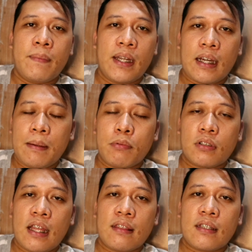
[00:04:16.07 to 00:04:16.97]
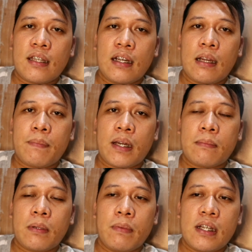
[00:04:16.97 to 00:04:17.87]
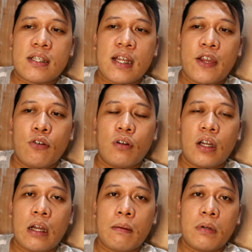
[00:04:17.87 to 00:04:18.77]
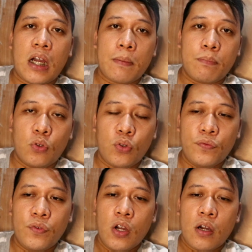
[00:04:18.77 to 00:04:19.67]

pinaka-importante talaga para mabilis tayong uh, ma-approve